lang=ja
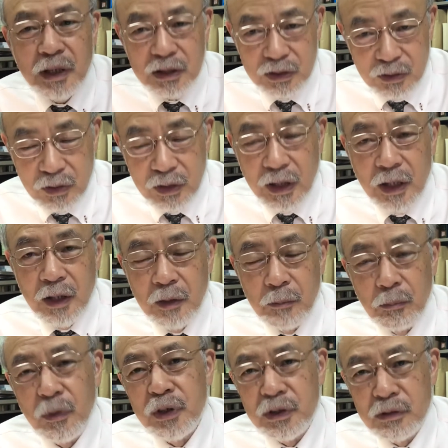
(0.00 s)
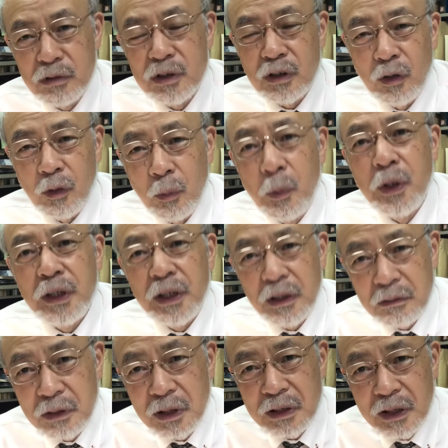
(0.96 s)
すのでもういくつか覚え
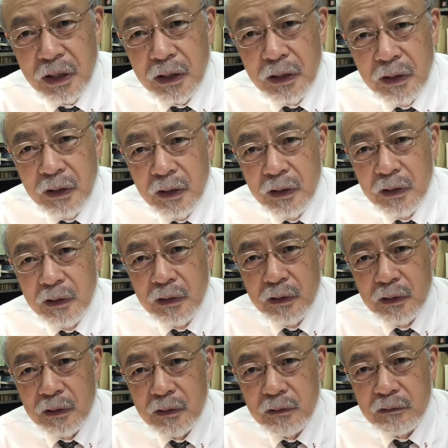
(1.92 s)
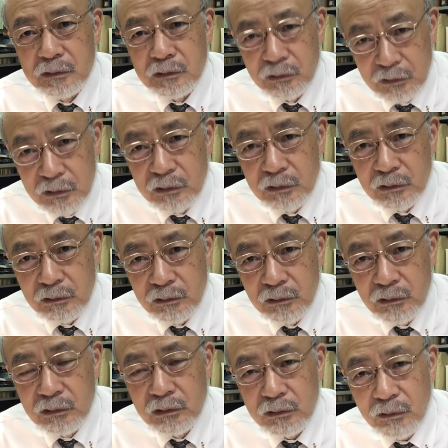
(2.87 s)
てください。そういう
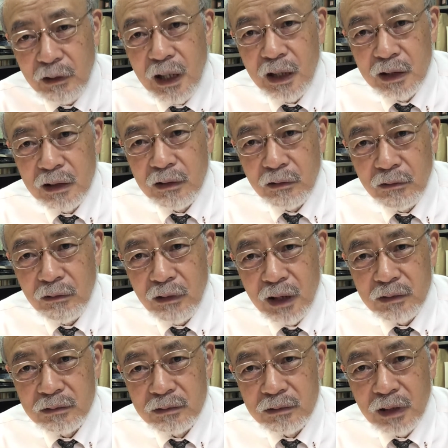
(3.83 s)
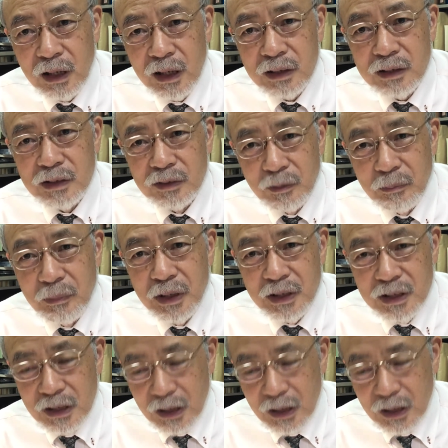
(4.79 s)
本当は「あん」で終わるはずの名詞